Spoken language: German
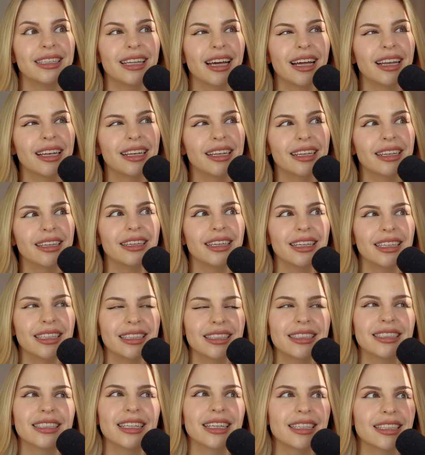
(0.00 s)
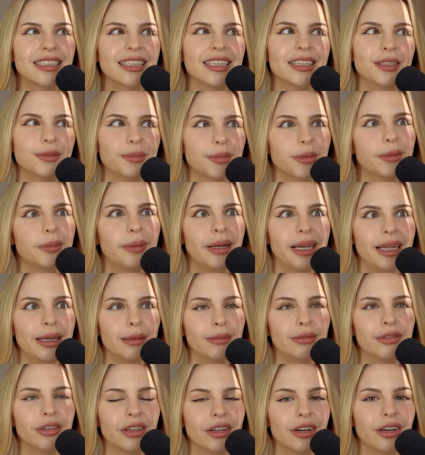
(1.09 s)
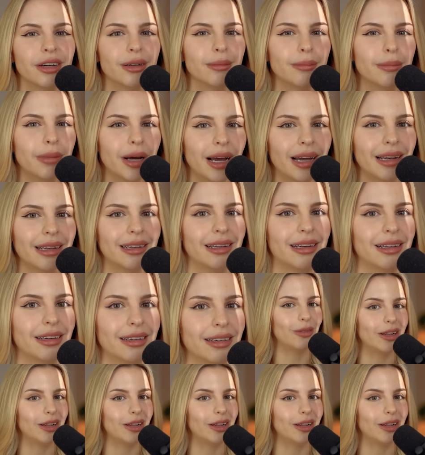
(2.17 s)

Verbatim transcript: dann ist das das Problem von eurem Partner.